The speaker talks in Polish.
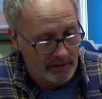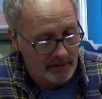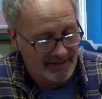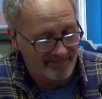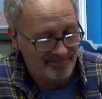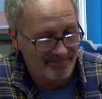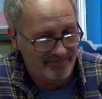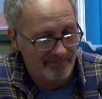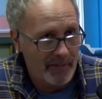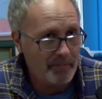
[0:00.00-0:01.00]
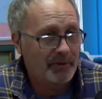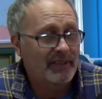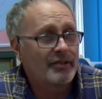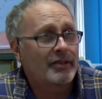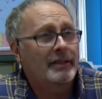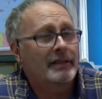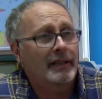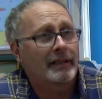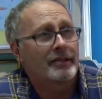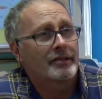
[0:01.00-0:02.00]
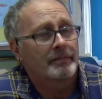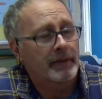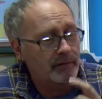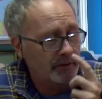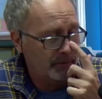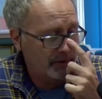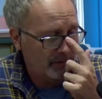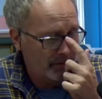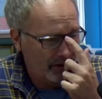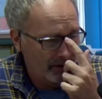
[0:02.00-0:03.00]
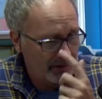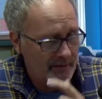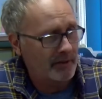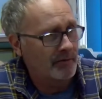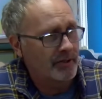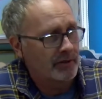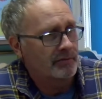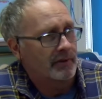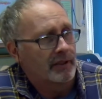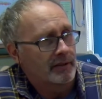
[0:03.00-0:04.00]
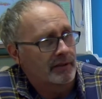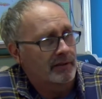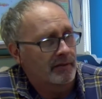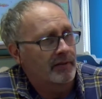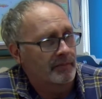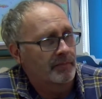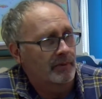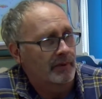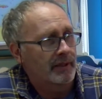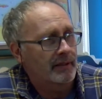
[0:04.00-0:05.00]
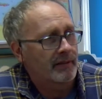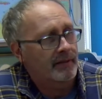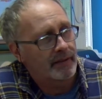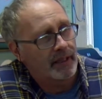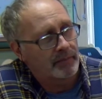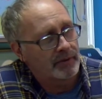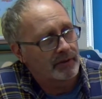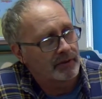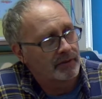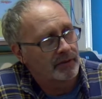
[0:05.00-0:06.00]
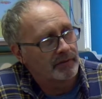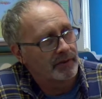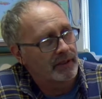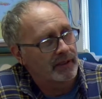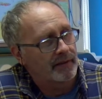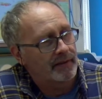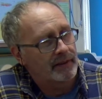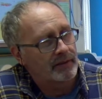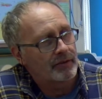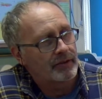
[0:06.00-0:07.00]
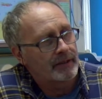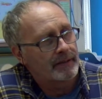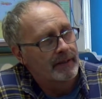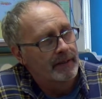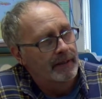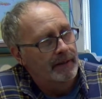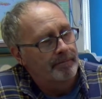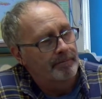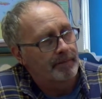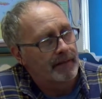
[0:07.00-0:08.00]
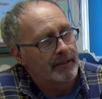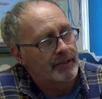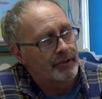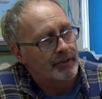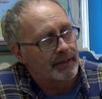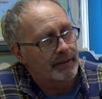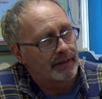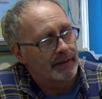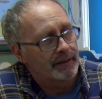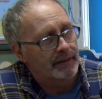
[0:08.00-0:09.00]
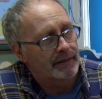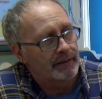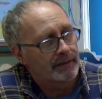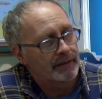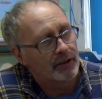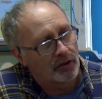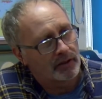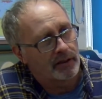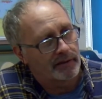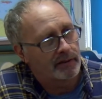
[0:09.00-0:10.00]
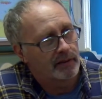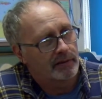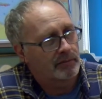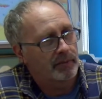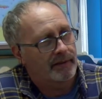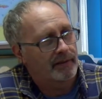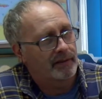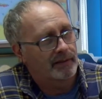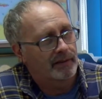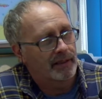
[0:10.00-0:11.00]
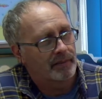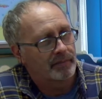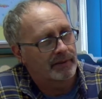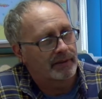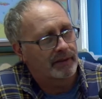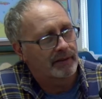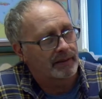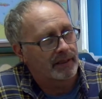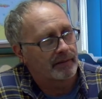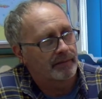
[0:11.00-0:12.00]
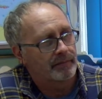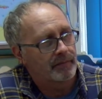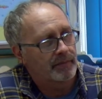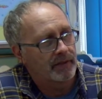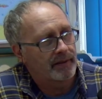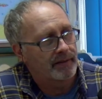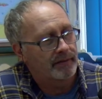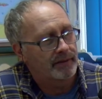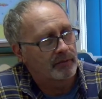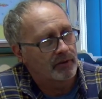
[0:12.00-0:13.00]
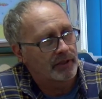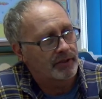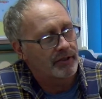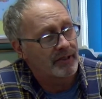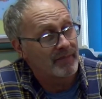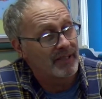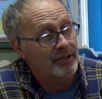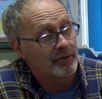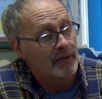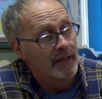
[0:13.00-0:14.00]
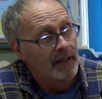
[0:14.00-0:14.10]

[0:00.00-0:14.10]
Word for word: i Mam podejrzenie takie, że prawdopodobnie stało się tutaj to w Sempulnie. Jakby to wynika z tego, że, mm, że ten okres tej inkubacji jakby tak ta mniej więcej w tym okresie się mieścił.